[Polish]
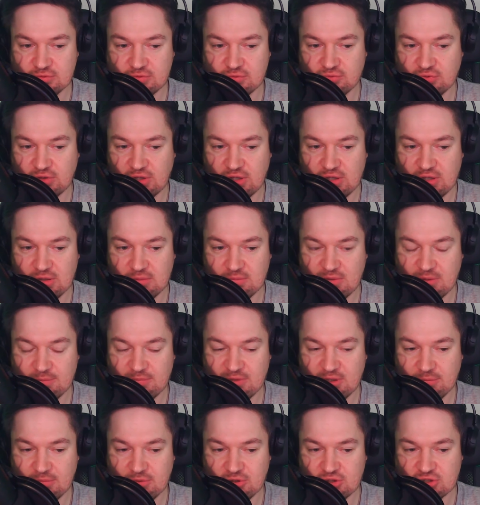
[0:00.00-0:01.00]
Tutaj mam
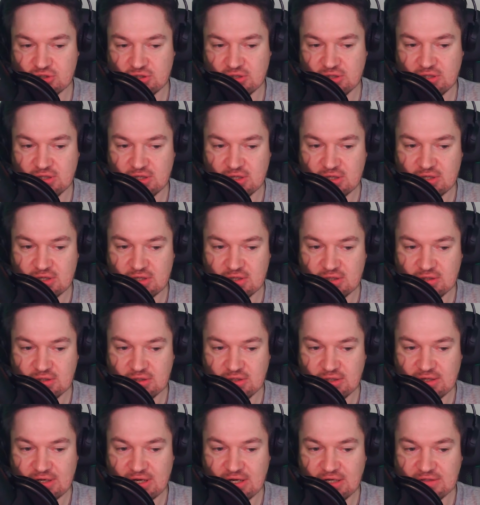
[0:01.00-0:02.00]
na myśli
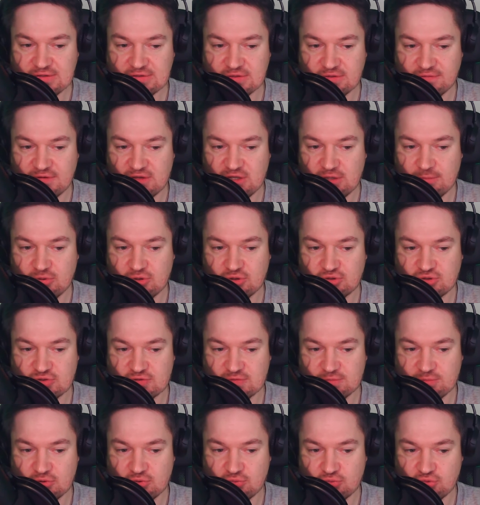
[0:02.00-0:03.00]
realizowanie
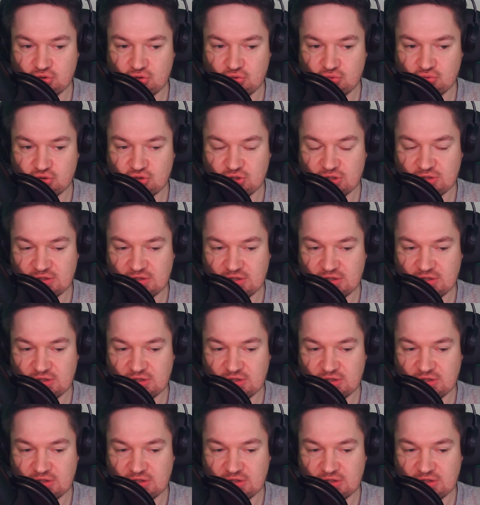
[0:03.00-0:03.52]
podczas podróży różnych